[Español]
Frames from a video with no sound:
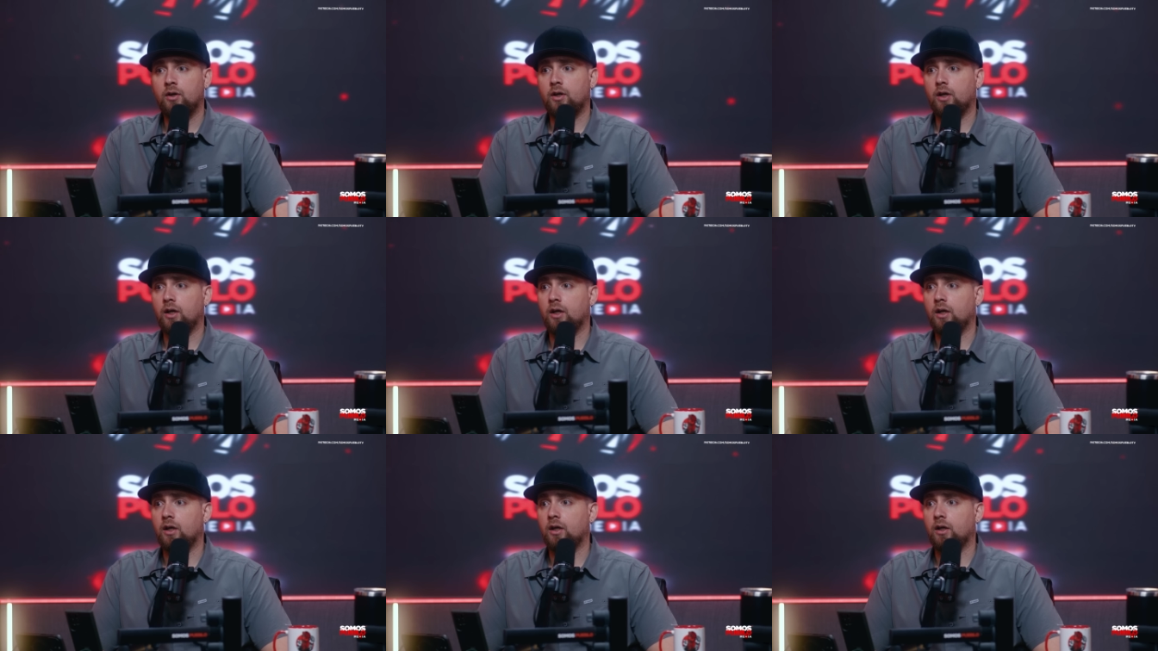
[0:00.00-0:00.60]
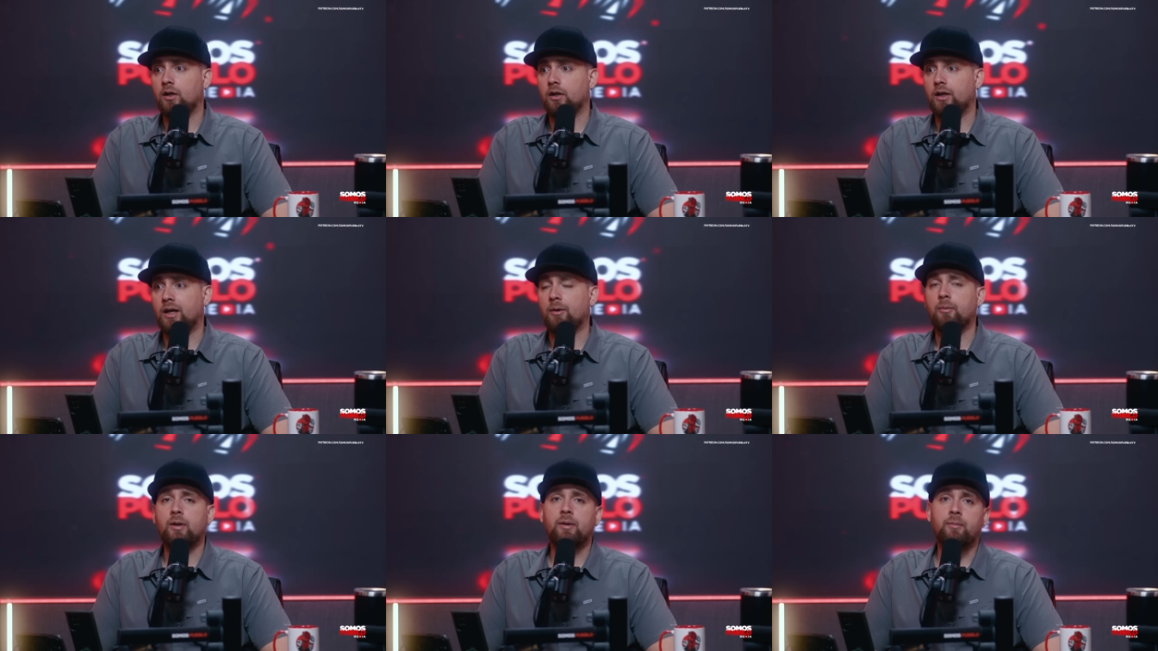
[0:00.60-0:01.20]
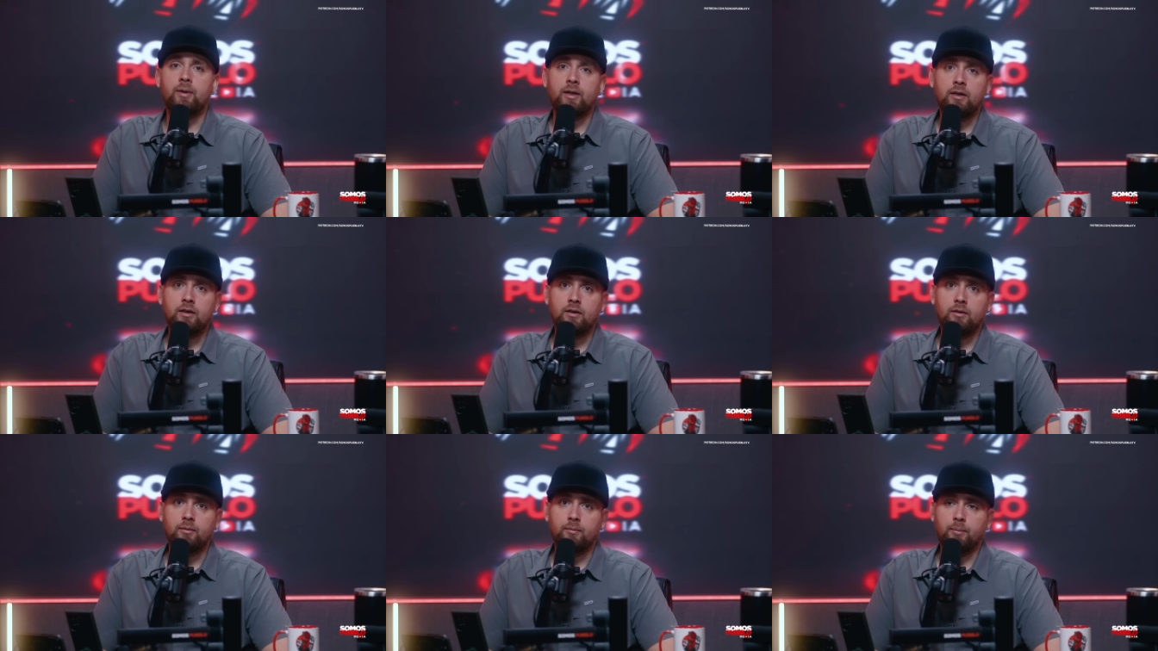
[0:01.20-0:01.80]
eh, que
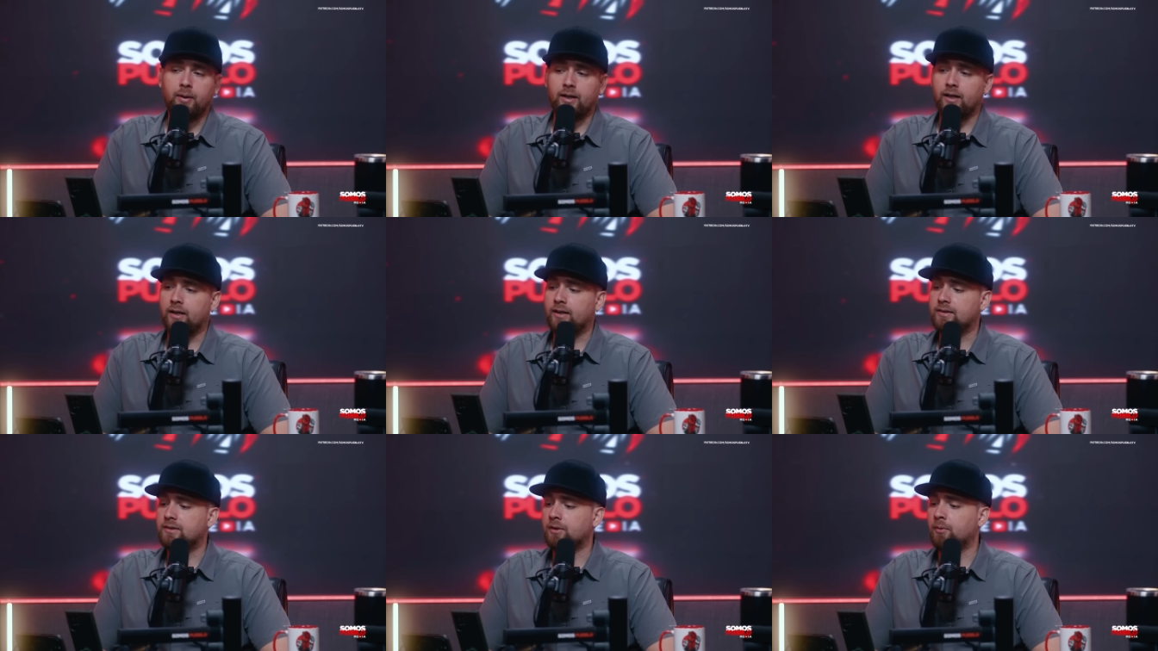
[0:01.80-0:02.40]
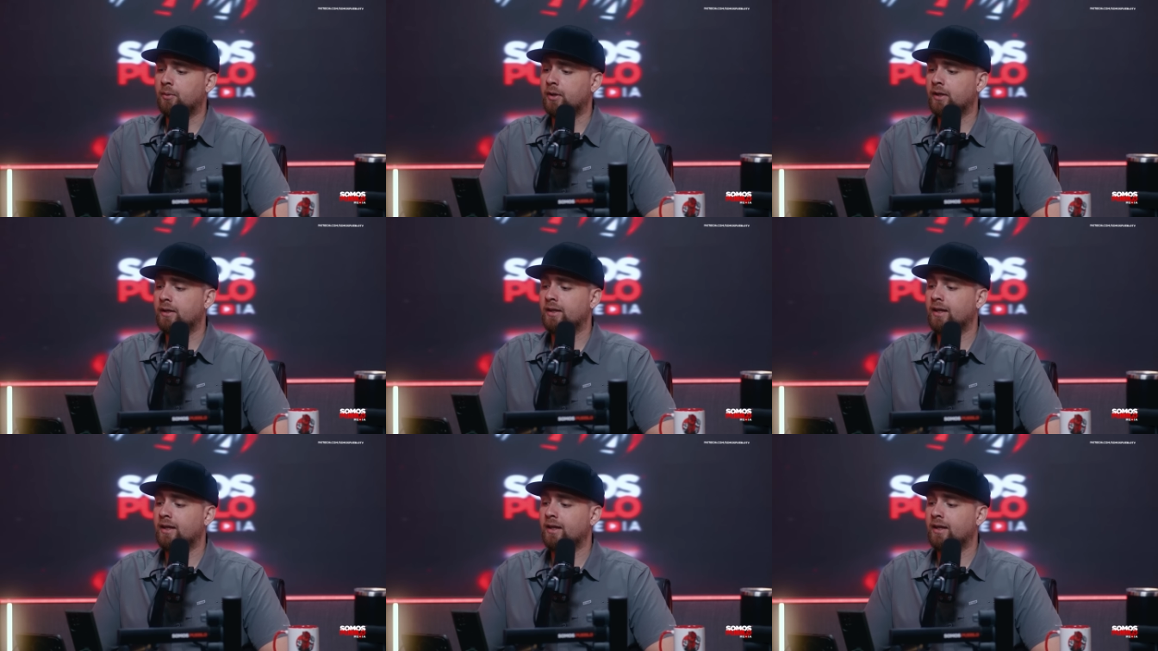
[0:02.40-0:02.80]
viven para recibir